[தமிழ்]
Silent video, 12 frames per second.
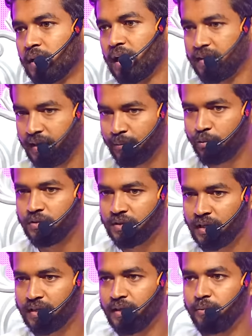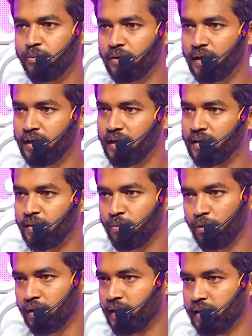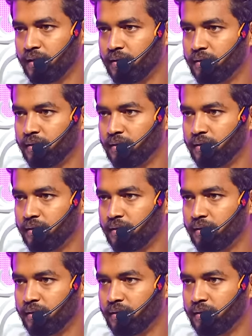அதே புருஷன் அதே பொண்டாட்டி அதே பிள்ளைங்க